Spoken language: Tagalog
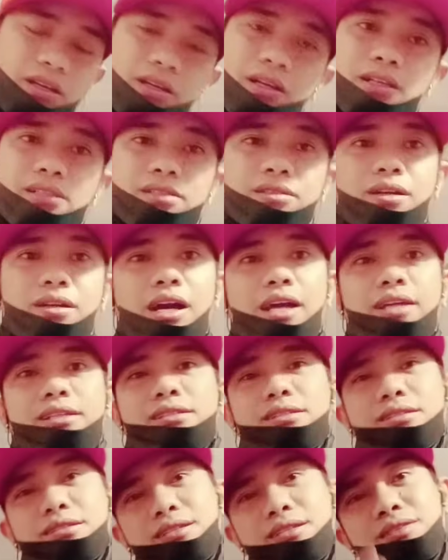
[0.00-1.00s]
So
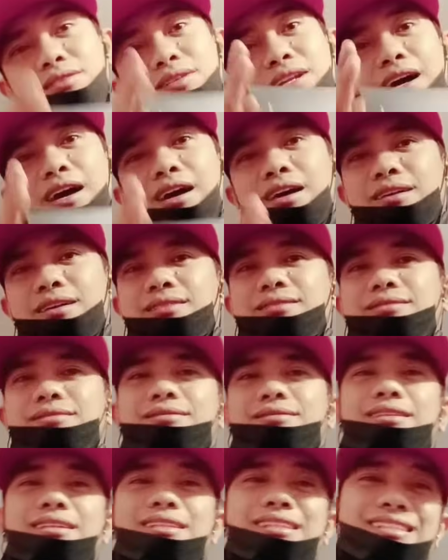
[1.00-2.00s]
guys, ito na.
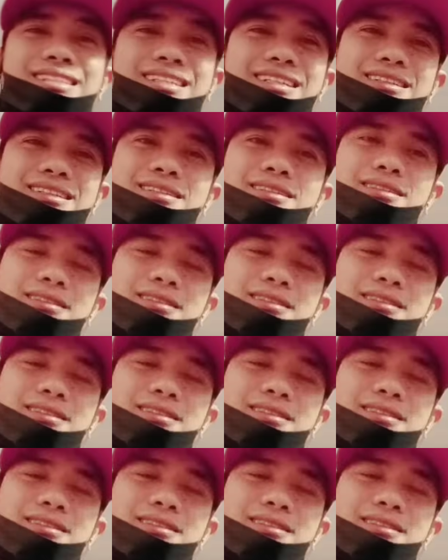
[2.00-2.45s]
This is it.